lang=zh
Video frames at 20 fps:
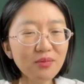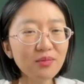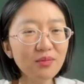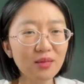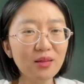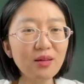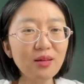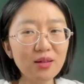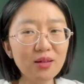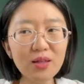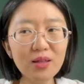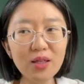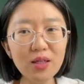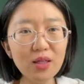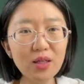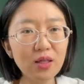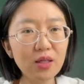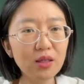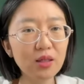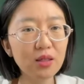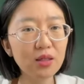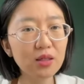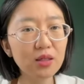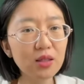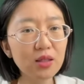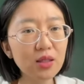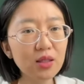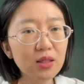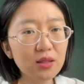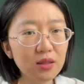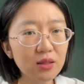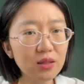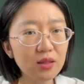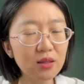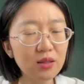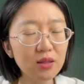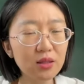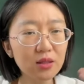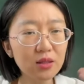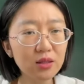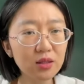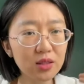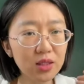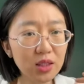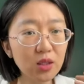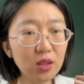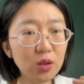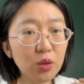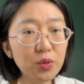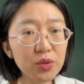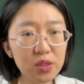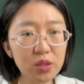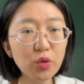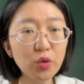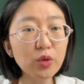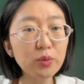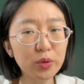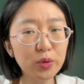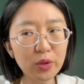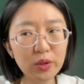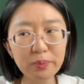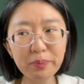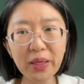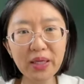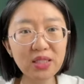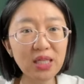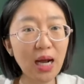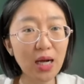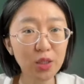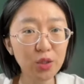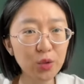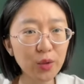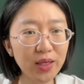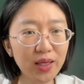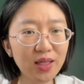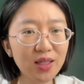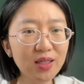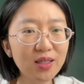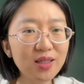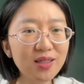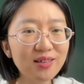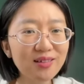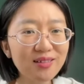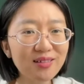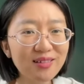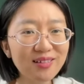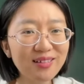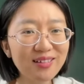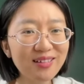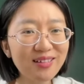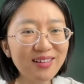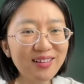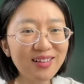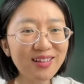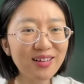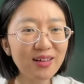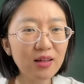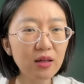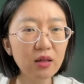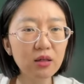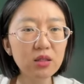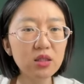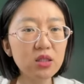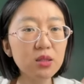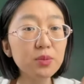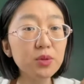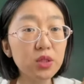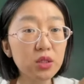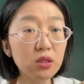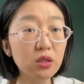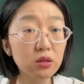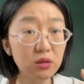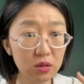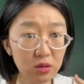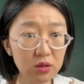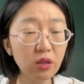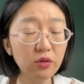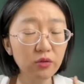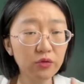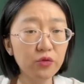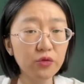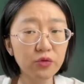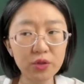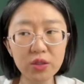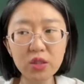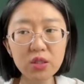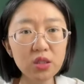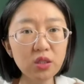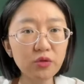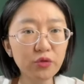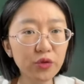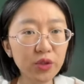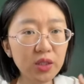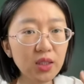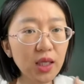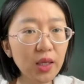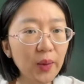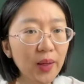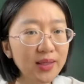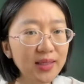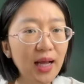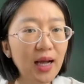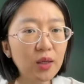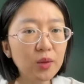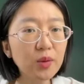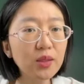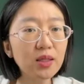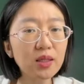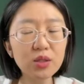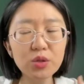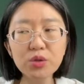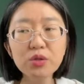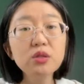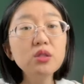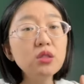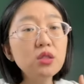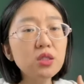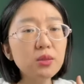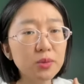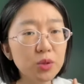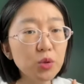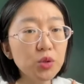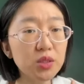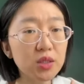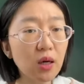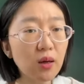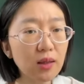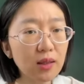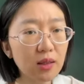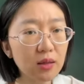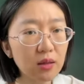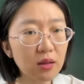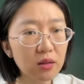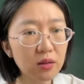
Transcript: 那那这个公司会不会被查税？是不是政府市政府一个电话打过来说，你怎么就交了